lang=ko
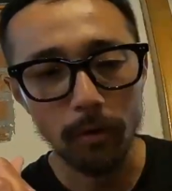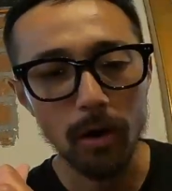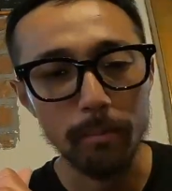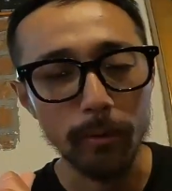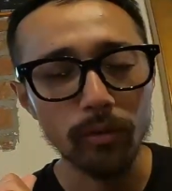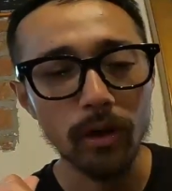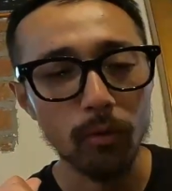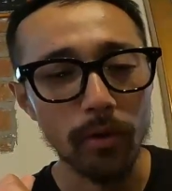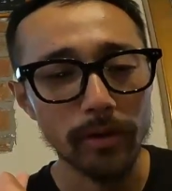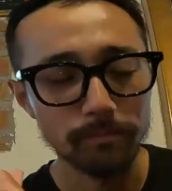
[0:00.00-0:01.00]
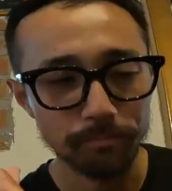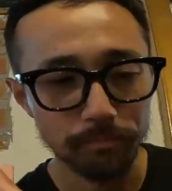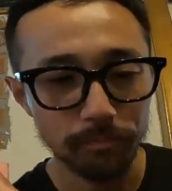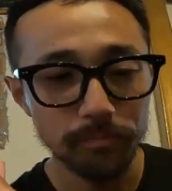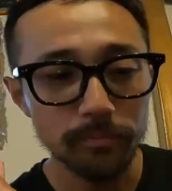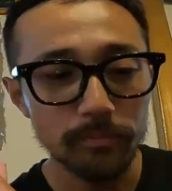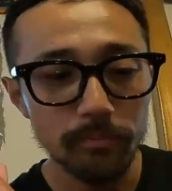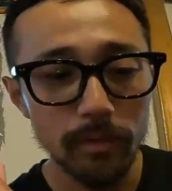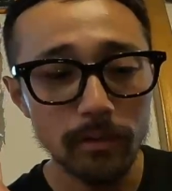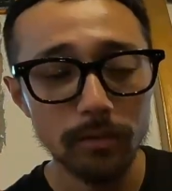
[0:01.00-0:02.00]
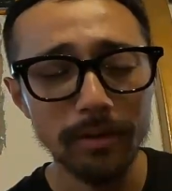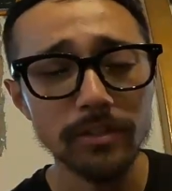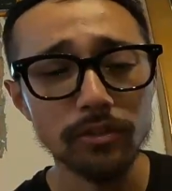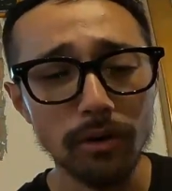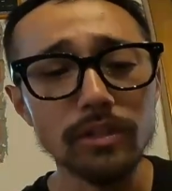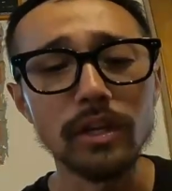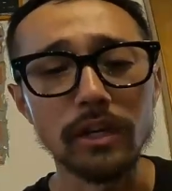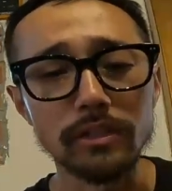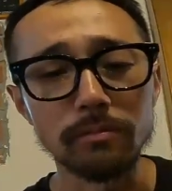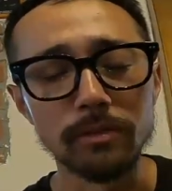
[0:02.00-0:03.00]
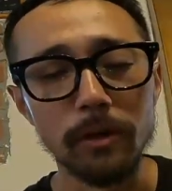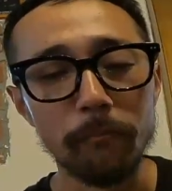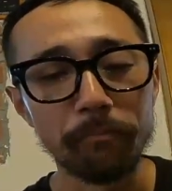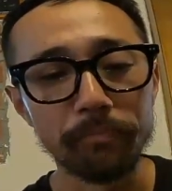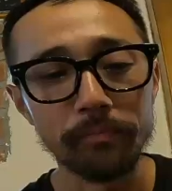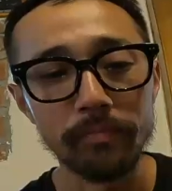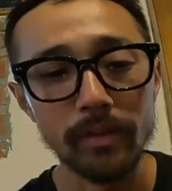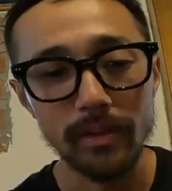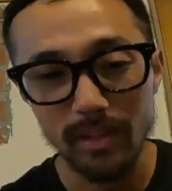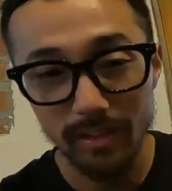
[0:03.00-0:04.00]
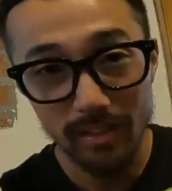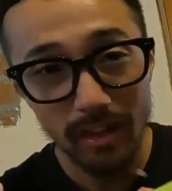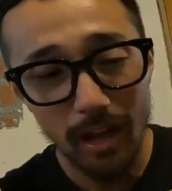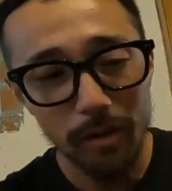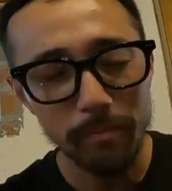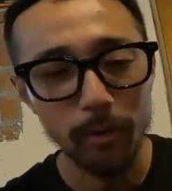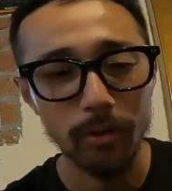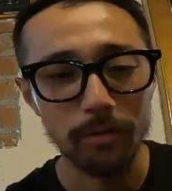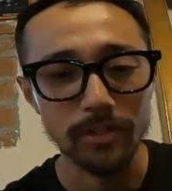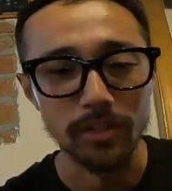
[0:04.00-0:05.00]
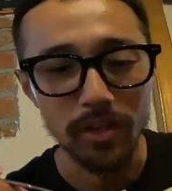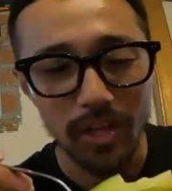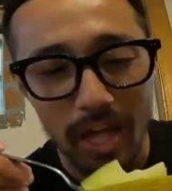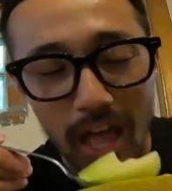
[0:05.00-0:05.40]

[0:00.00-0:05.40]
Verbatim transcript: 아 메로나가 왜 그 맛인지 확실히 알겠습니다 이게 딱 메로나 맛이네